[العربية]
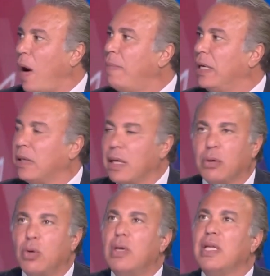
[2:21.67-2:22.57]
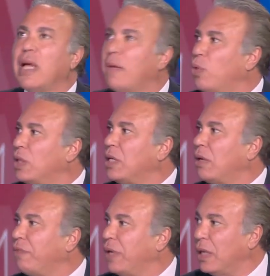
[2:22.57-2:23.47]
وعملت ايه أوه. كل ده موديك
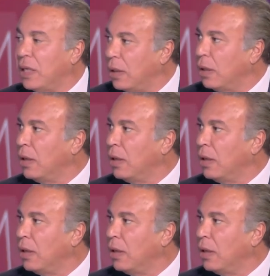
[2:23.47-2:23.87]
في ال...